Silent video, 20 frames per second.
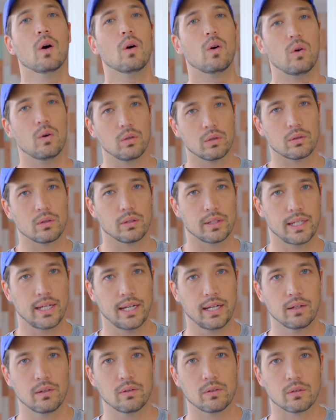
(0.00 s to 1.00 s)
本当
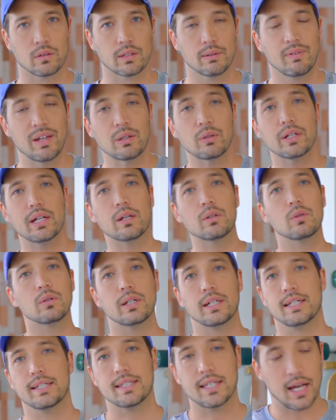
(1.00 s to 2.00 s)
にこのイベントやると
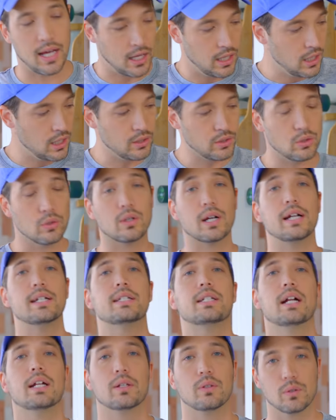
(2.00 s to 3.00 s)
きにさ紹介
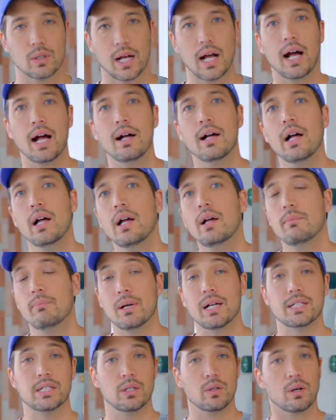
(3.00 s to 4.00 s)
したりとか、
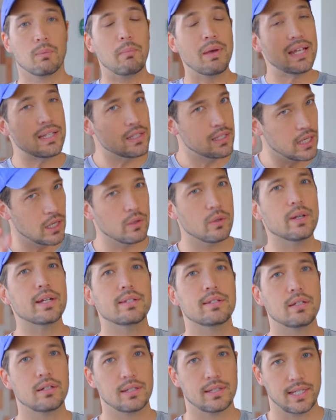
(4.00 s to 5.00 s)
マジ俺めっちゃ応
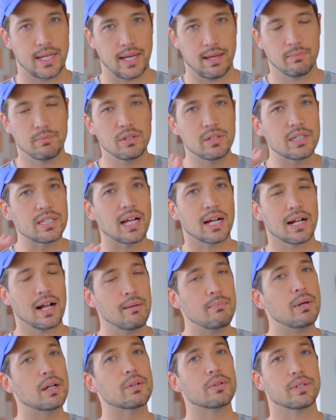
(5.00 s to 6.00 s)
援するぜ。ミュージシャン
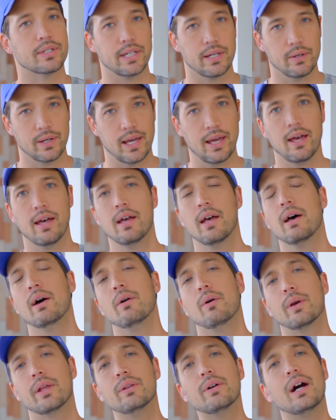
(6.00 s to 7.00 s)
頑張ろうぜ。俺
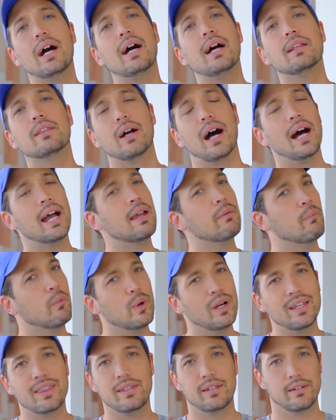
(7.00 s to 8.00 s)
俺のハート I am
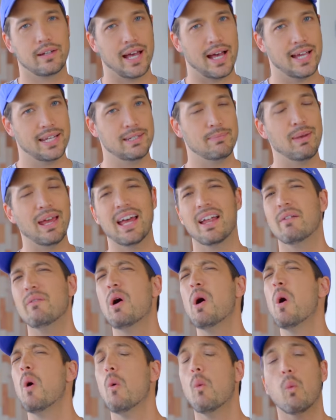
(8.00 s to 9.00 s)
with you guys man
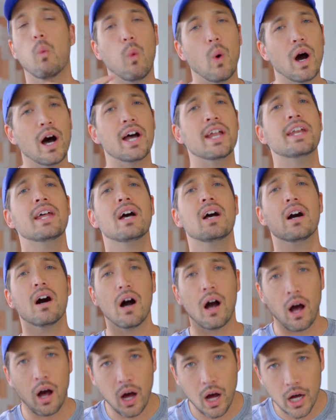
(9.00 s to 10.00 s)

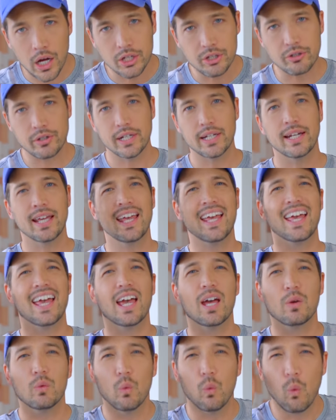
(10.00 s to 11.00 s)
ひゃ
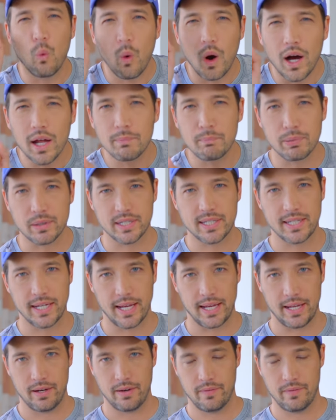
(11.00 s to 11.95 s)
くいち